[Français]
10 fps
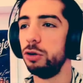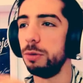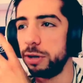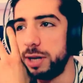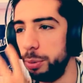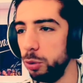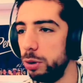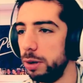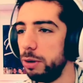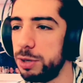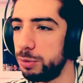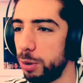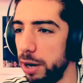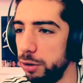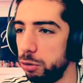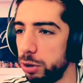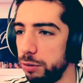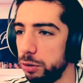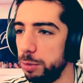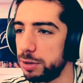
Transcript: Le drop shot c'est pour nous. Ouais, je me suis marré de coke avant de